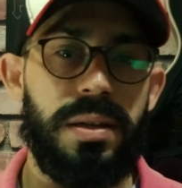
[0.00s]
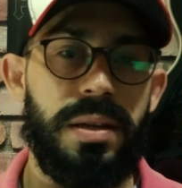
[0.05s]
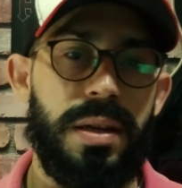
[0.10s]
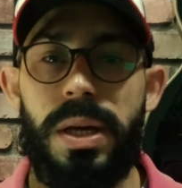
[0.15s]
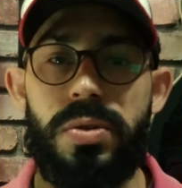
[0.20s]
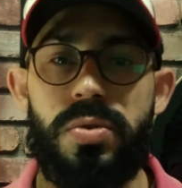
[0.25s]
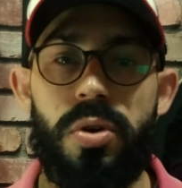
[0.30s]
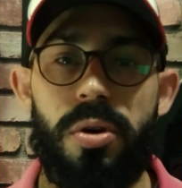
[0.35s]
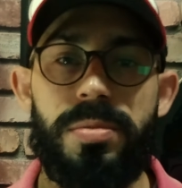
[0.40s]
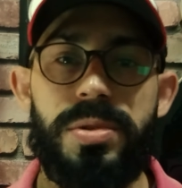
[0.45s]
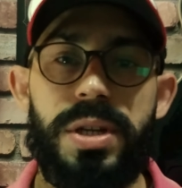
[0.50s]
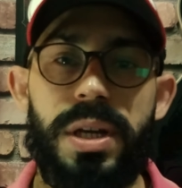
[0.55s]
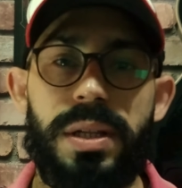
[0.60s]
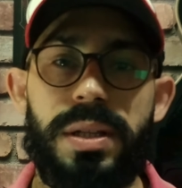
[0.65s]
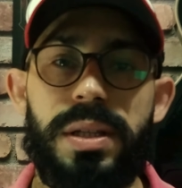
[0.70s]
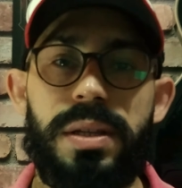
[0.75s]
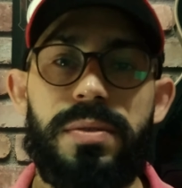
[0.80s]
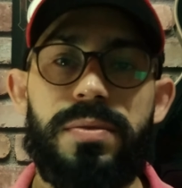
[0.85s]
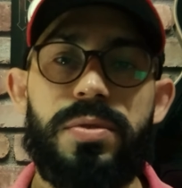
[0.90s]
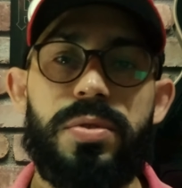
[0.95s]
Mas o
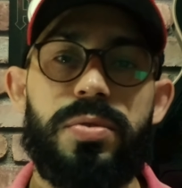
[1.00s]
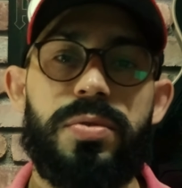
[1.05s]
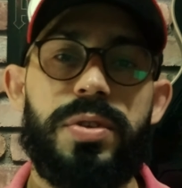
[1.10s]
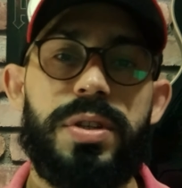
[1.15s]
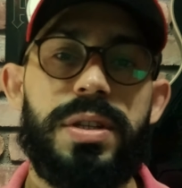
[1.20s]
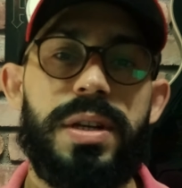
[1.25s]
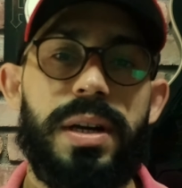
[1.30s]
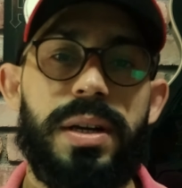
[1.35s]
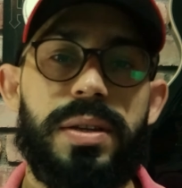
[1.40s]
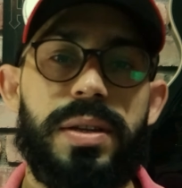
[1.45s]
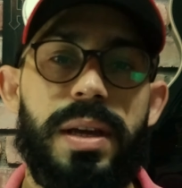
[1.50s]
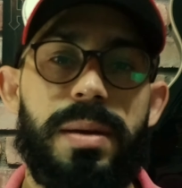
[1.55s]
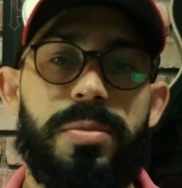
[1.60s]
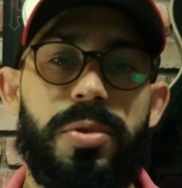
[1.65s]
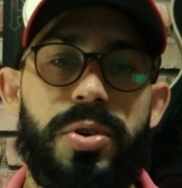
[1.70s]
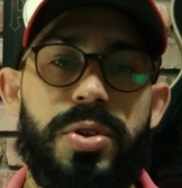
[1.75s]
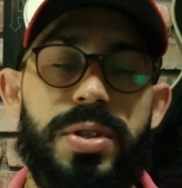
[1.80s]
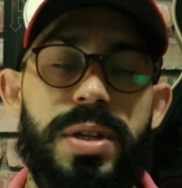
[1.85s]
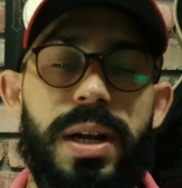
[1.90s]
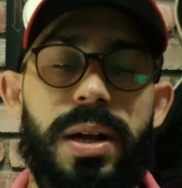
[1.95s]
objetivo do vídeo aqui é
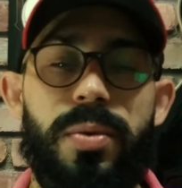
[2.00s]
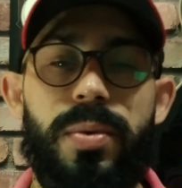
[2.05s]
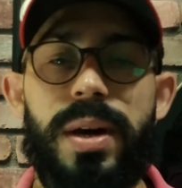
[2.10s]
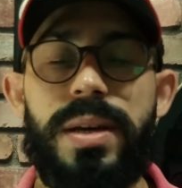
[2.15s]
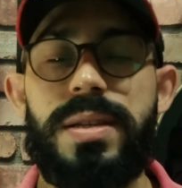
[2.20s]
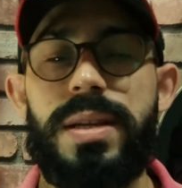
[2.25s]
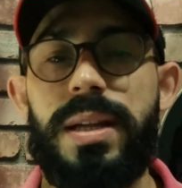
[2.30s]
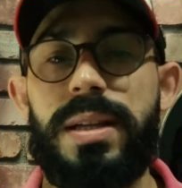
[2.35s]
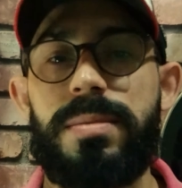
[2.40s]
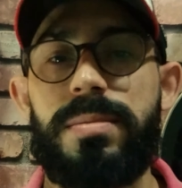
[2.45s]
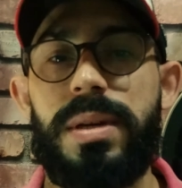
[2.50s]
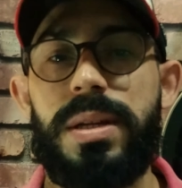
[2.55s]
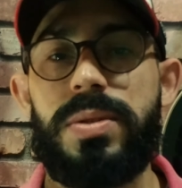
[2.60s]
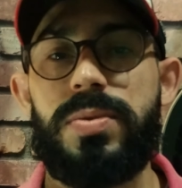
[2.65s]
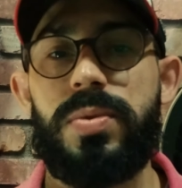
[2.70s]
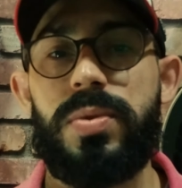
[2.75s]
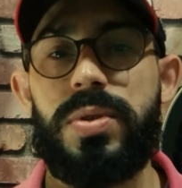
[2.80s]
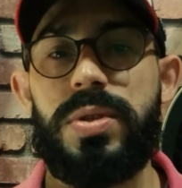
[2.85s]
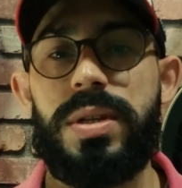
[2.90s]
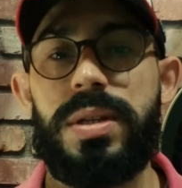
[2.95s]
mostrar quais alimentos
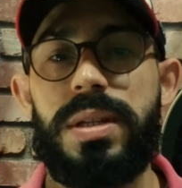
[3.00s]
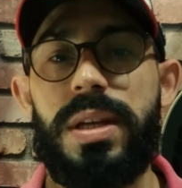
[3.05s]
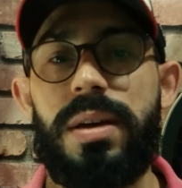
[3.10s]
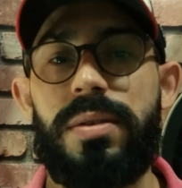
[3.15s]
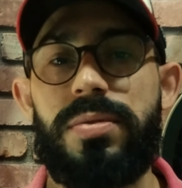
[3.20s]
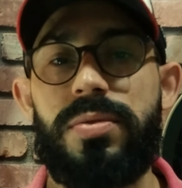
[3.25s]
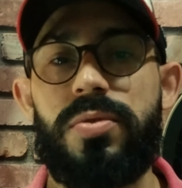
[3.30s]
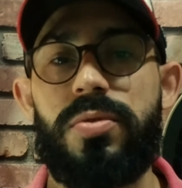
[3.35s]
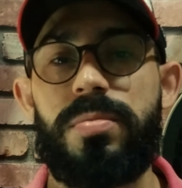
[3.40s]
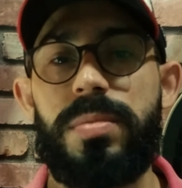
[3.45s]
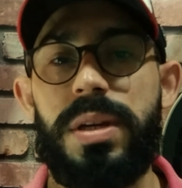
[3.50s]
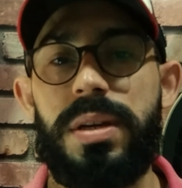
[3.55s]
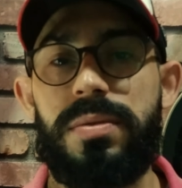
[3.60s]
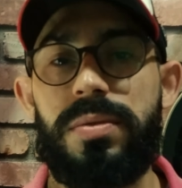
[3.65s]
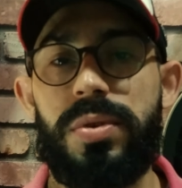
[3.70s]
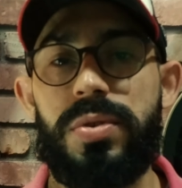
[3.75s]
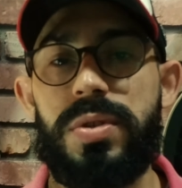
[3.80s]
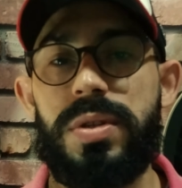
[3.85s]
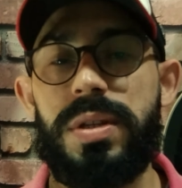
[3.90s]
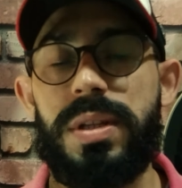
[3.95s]
você deve comer,
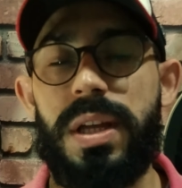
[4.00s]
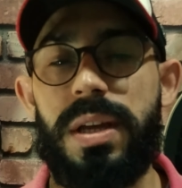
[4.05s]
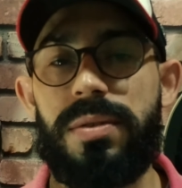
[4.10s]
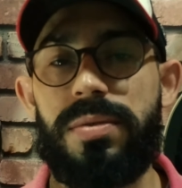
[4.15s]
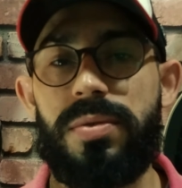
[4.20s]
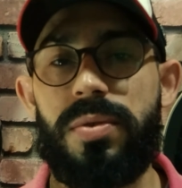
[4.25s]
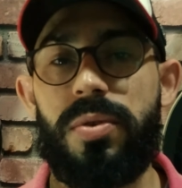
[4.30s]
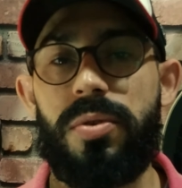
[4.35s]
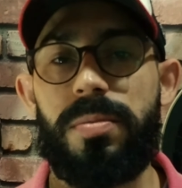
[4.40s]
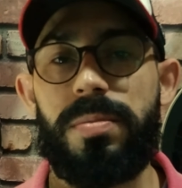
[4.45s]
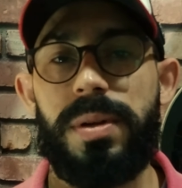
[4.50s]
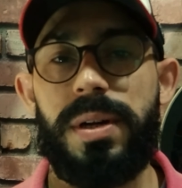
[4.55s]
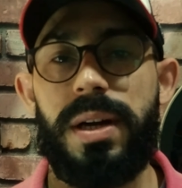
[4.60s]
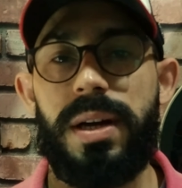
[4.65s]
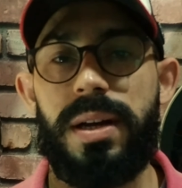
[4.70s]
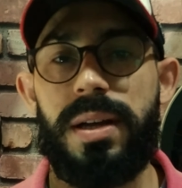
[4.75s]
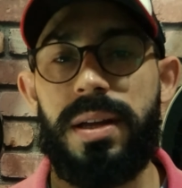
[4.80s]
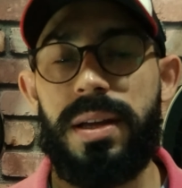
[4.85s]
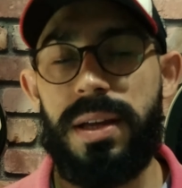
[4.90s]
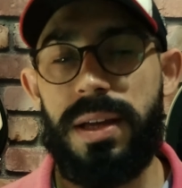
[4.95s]
você deve
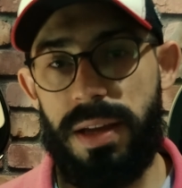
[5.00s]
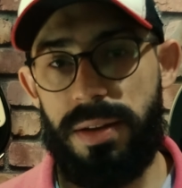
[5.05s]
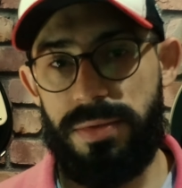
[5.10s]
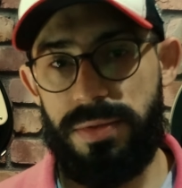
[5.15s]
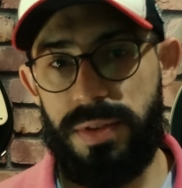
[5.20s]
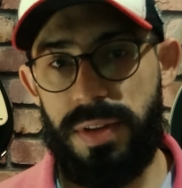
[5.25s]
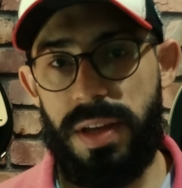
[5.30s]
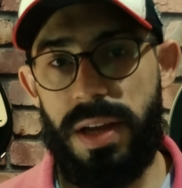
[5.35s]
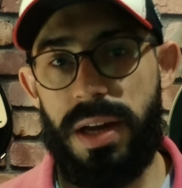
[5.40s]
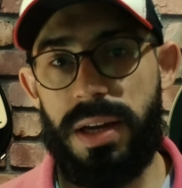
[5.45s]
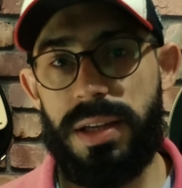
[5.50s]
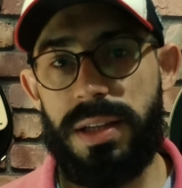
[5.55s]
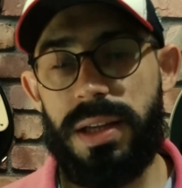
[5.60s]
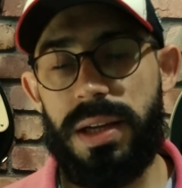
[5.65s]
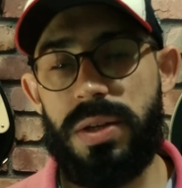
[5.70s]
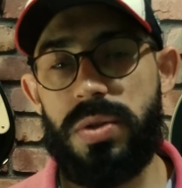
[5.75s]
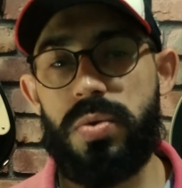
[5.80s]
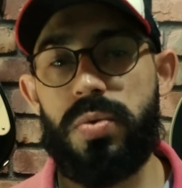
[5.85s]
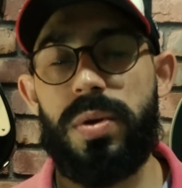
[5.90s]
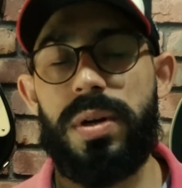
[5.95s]
comprar, deve ter aí
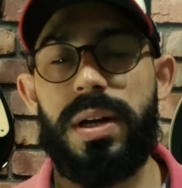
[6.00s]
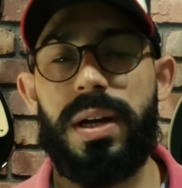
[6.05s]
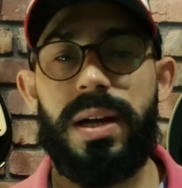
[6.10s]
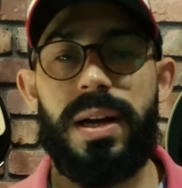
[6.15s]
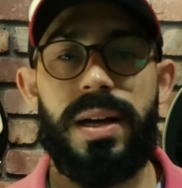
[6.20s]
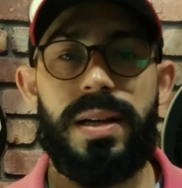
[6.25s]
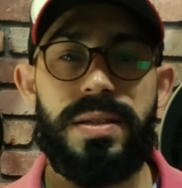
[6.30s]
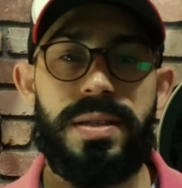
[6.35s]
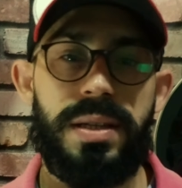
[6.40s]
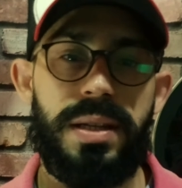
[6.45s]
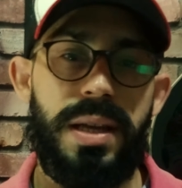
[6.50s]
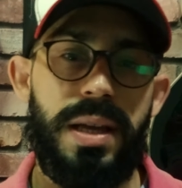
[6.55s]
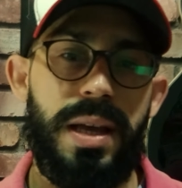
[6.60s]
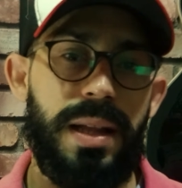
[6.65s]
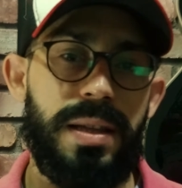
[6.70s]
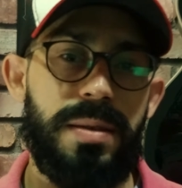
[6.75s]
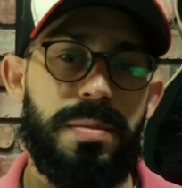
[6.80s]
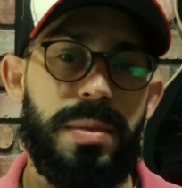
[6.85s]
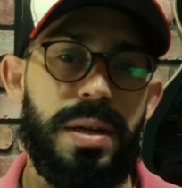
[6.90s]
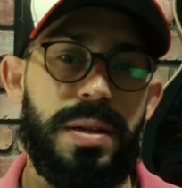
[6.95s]
na sua casa
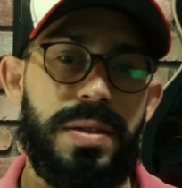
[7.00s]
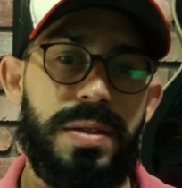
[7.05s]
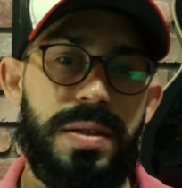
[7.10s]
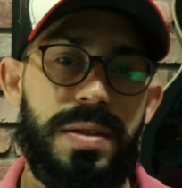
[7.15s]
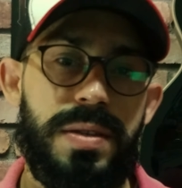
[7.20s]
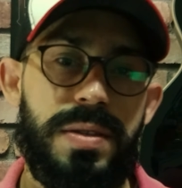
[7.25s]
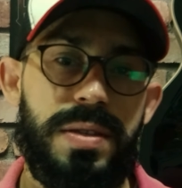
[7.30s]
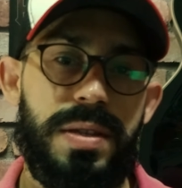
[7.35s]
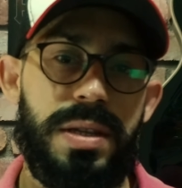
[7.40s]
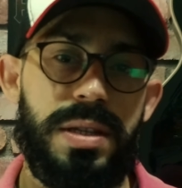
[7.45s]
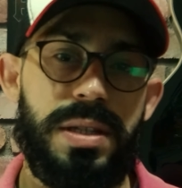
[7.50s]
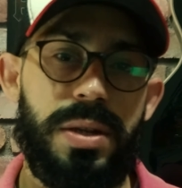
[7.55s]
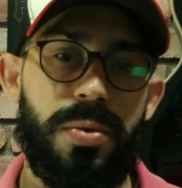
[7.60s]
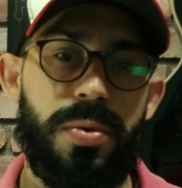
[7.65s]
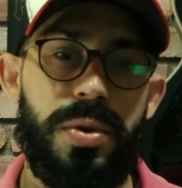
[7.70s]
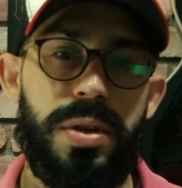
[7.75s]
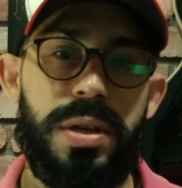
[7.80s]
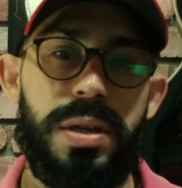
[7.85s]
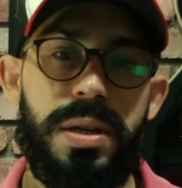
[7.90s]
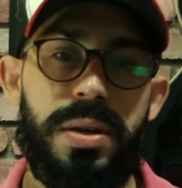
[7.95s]
alimentos que
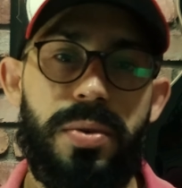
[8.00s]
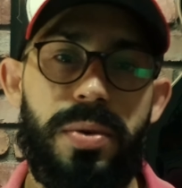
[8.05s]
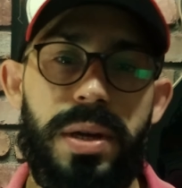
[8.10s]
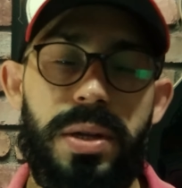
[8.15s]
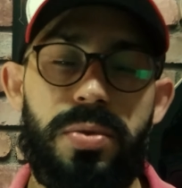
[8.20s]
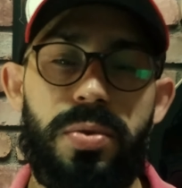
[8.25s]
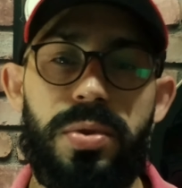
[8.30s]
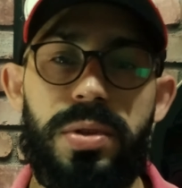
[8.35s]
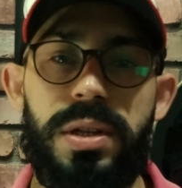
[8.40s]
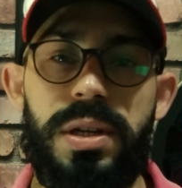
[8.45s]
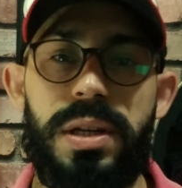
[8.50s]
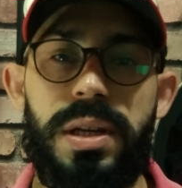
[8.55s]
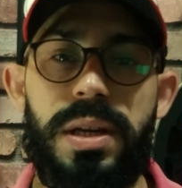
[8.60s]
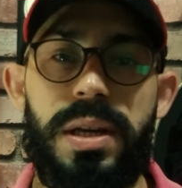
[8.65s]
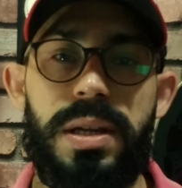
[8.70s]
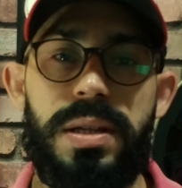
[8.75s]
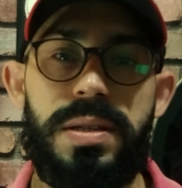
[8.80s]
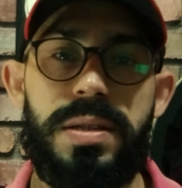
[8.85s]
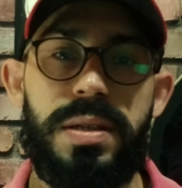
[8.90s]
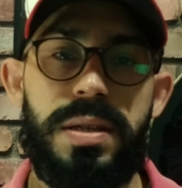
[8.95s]
sejam ricos em
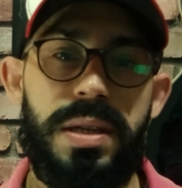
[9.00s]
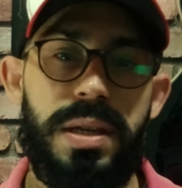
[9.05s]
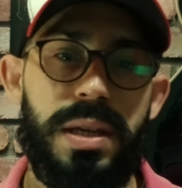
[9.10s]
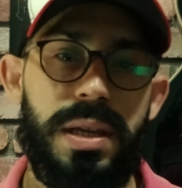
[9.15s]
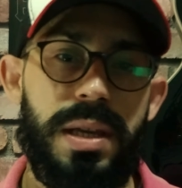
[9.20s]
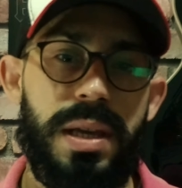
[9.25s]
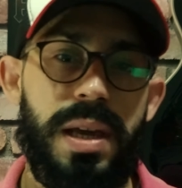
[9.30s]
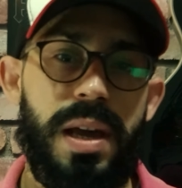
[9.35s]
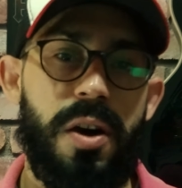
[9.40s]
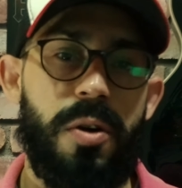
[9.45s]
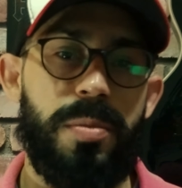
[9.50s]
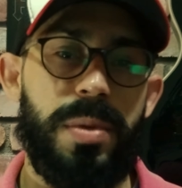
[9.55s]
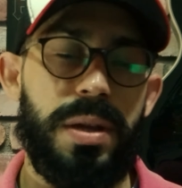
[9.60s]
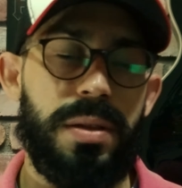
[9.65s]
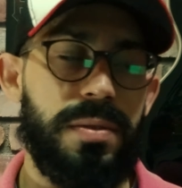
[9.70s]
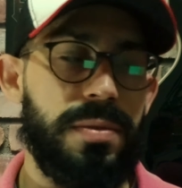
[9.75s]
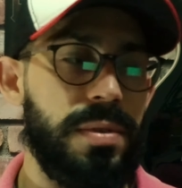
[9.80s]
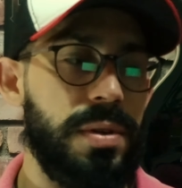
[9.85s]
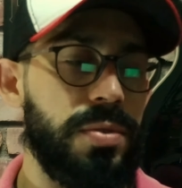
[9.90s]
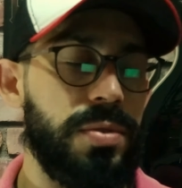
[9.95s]
nutrientes e que
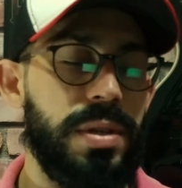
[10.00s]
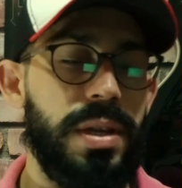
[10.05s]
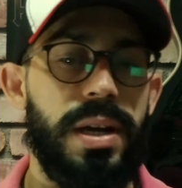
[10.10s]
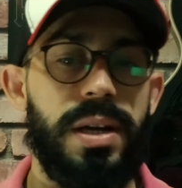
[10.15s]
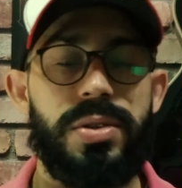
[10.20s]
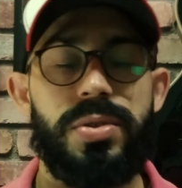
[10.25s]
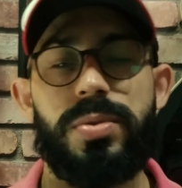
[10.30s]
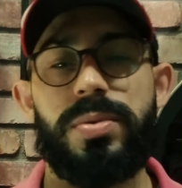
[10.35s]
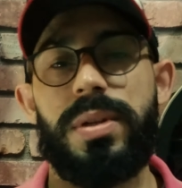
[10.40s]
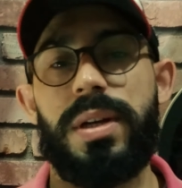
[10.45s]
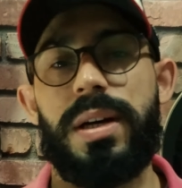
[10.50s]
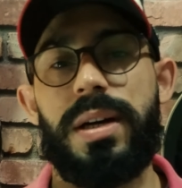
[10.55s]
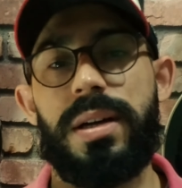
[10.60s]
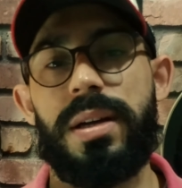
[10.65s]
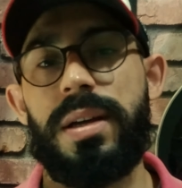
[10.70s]
realmente vão te ajudar.